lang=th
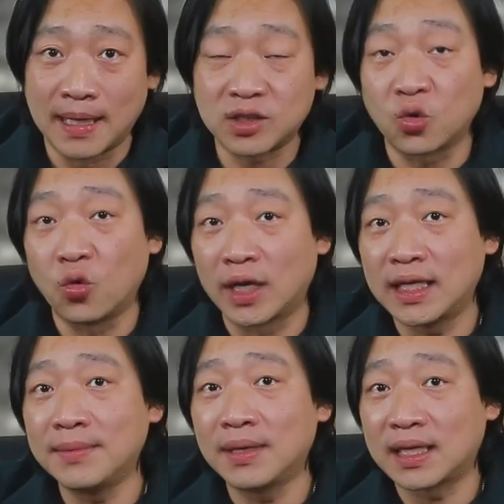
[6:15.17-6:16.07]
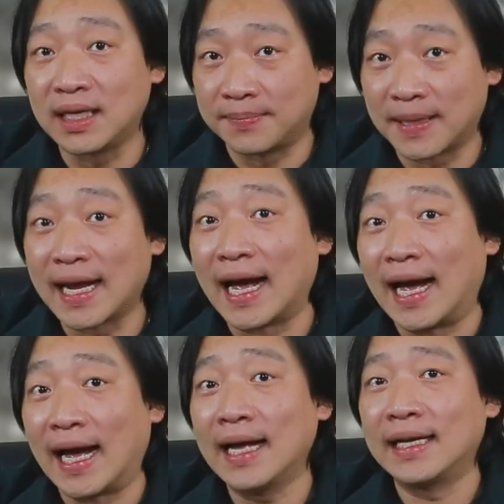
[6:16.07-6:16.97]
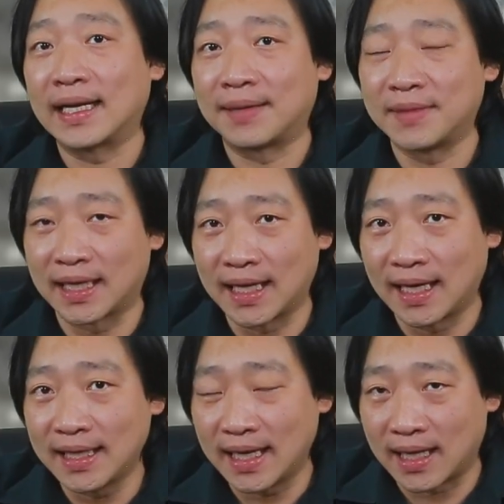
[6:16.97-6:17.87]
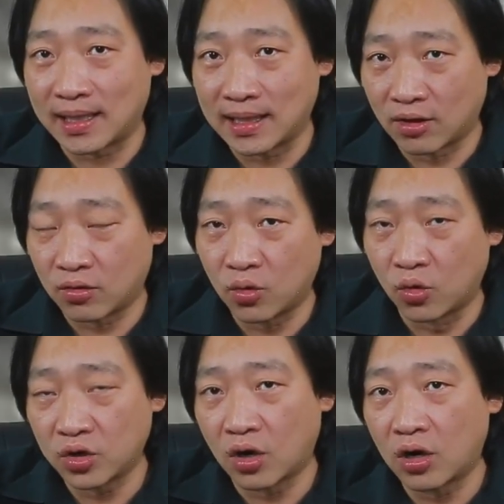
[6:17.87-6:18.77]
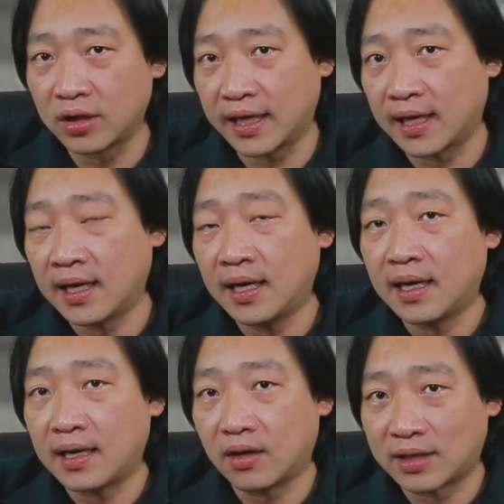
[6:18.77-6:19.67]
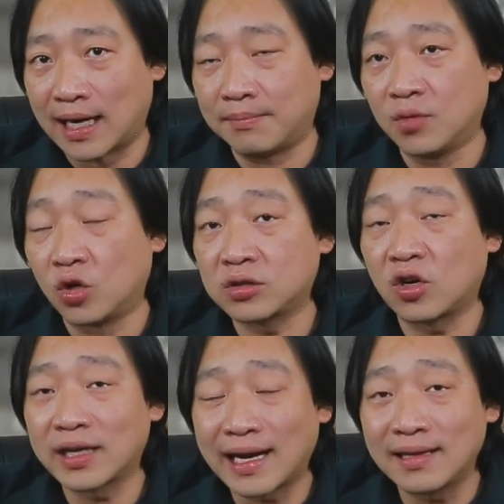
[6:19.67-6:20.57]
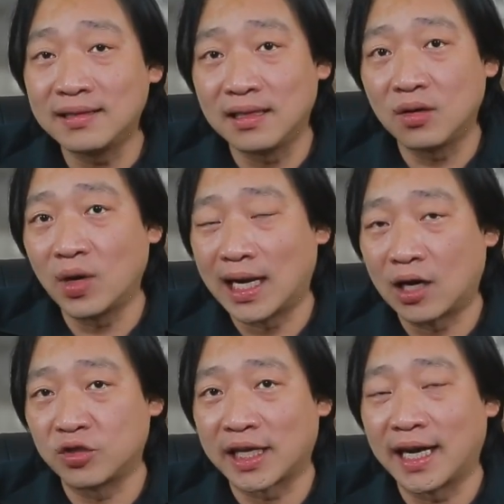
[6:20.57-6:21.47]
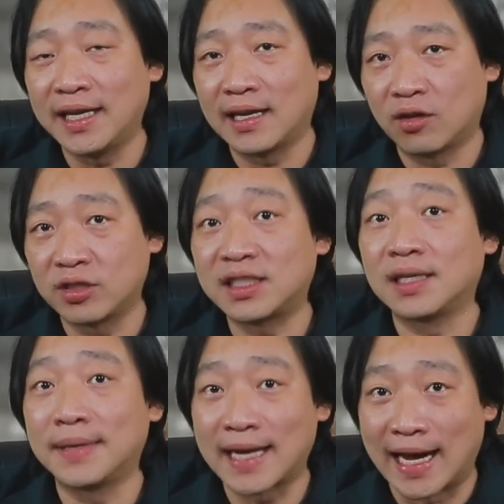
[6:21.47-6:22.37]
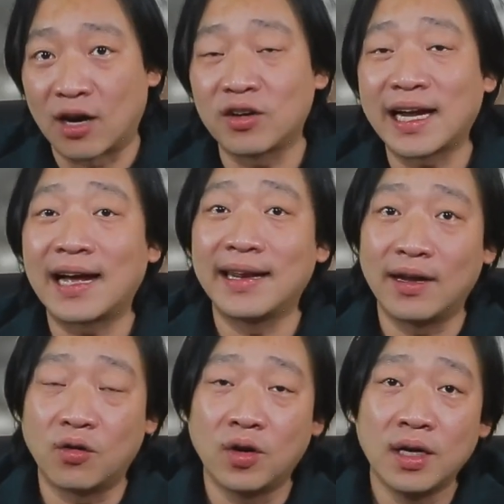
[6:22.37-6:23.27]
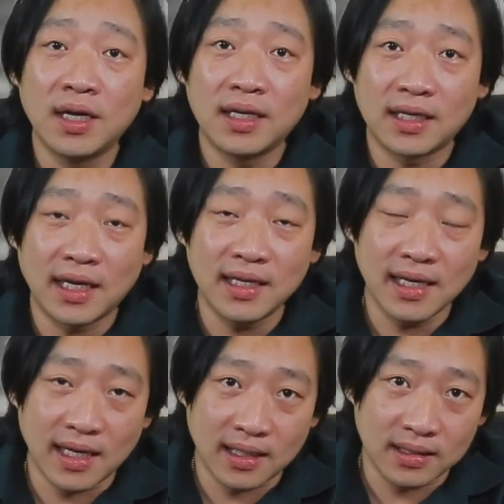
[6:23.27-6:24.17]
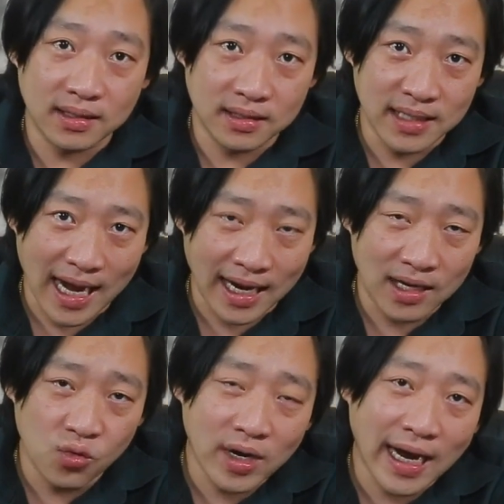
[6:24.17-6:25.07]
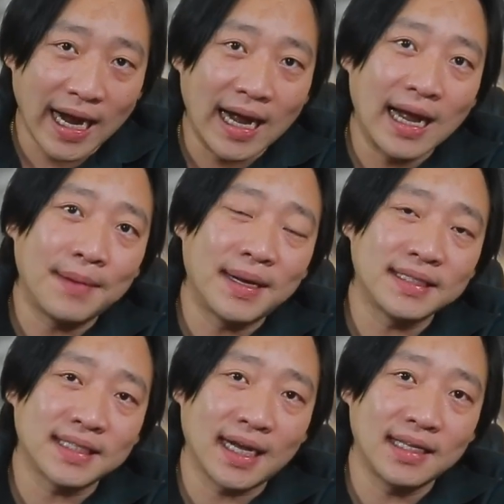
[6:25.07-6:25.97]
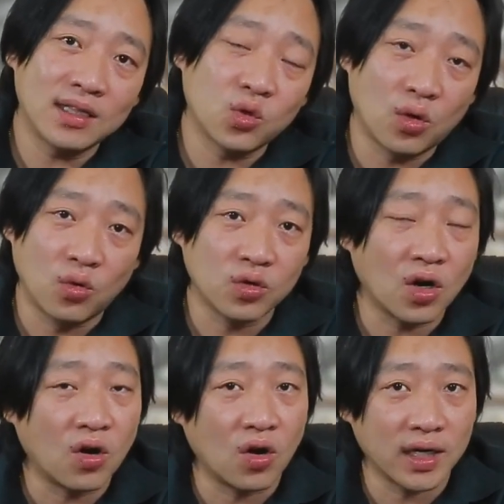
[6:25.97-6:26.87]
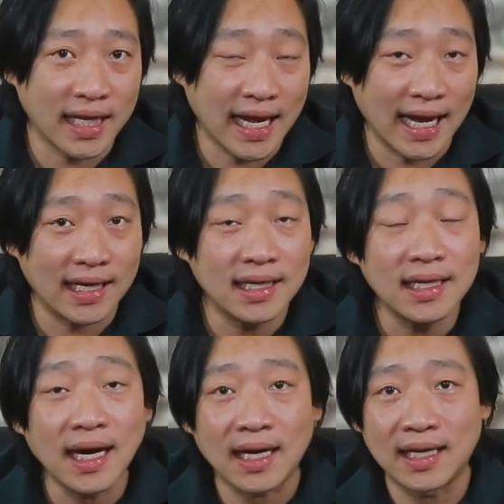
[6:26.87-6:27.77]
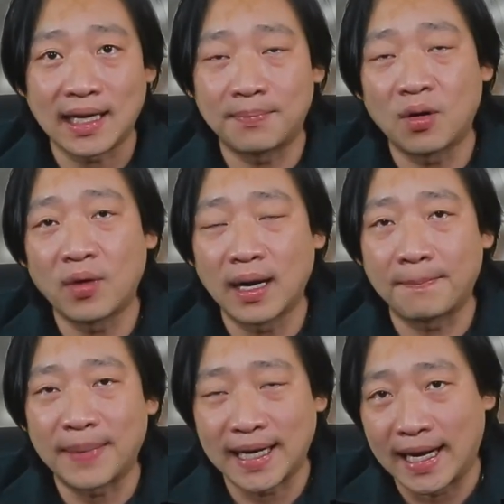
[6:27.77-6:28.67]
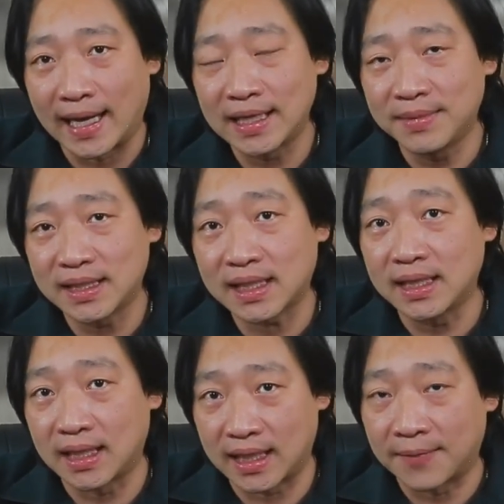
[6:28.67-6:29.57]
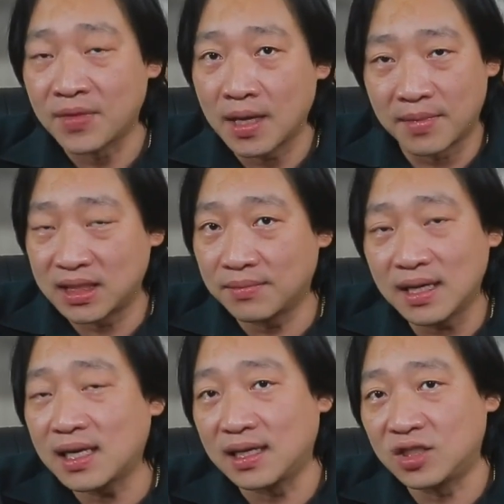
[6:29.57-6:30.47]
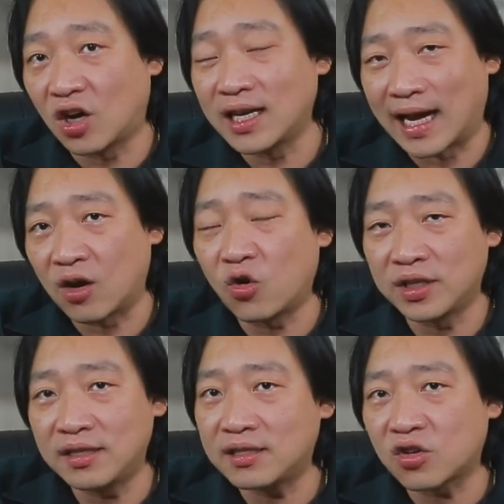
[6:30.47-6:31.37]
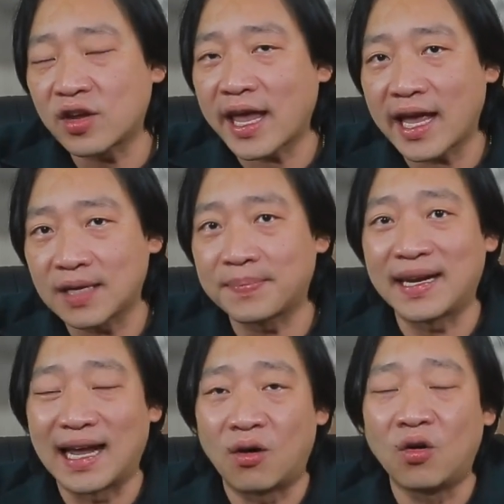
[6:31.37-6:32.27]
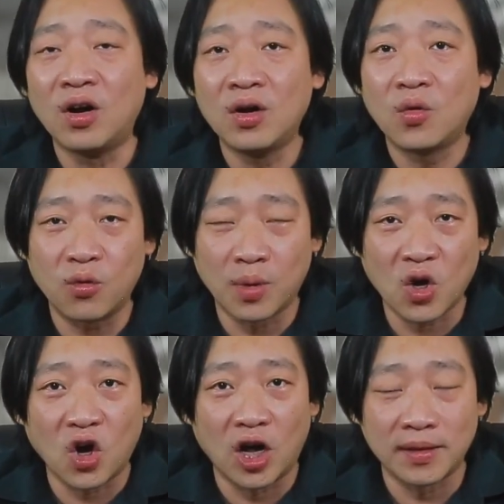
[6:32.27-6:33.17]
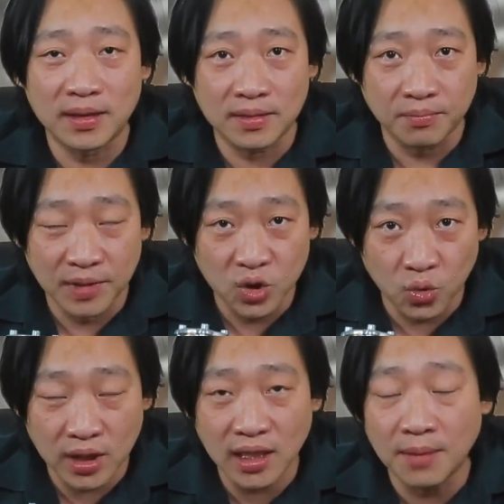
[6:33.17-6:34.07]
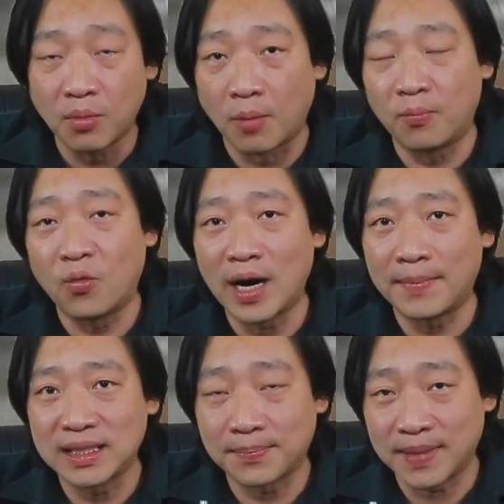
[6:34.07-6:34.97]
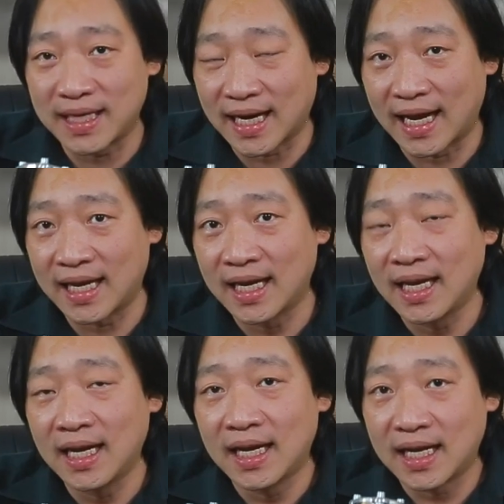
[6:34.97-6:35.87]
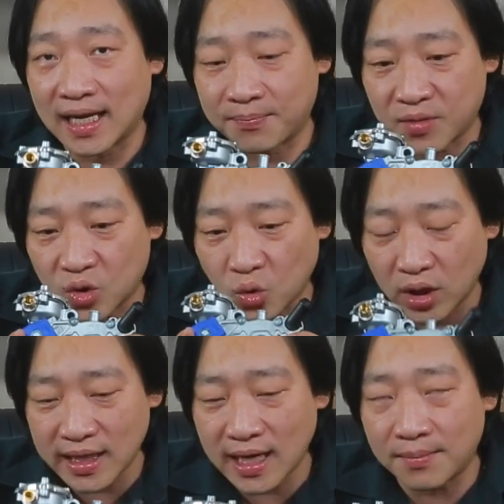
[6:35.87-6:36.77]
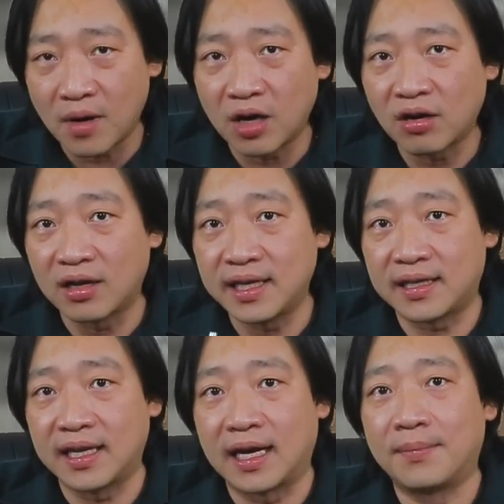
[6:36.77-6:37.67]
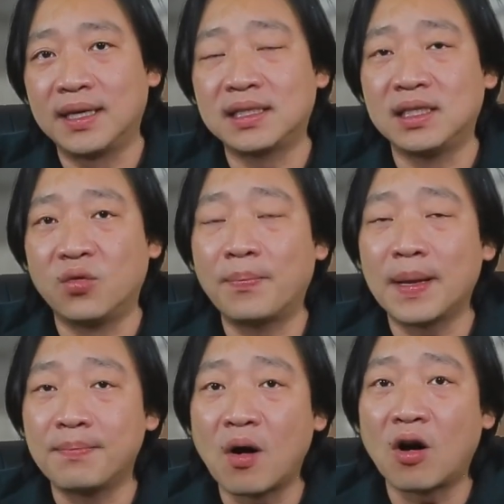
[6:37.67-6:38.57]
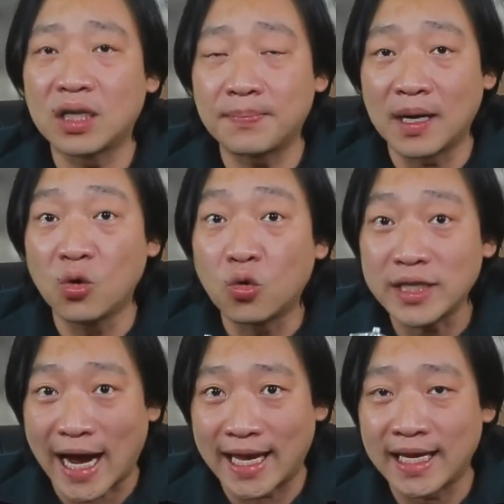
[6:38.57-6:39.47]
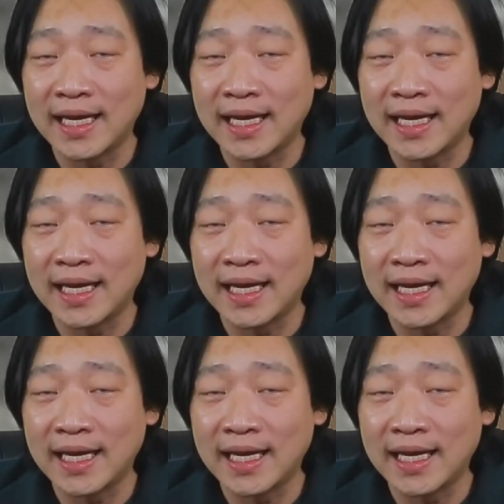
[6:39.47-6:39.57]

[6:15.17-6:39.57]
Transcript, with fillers: บางตัวที่มันเกิดปัญหานะครับ ดังนั้นเนี่ยเราหงทองเนี่ยเราทำรถค่อนข้างเยอะเวลาเราใช้เนี่ยเราจะเจอปัญหาค่อนข้างเร็ว ดังนั้นเนี่ยอยากให้ลูกค้ามั่นใจที่ตัวหงทองในการเลือกนะครับ เพราะว่าปัญหาที่มันจะเกิดเนี่ยมันจะไม่เกิดย้อนหลังคนที่จะต้องแก้จะเป็นเรา อุปกรณ์มันอยู่ที่ระบบว่ามันจะเป็นยังไงนะครับตัวเนี้ยหม้อนอดิกเนี่ยมันถือว่าเป็นหม้อที่เป็นลูกใหญ่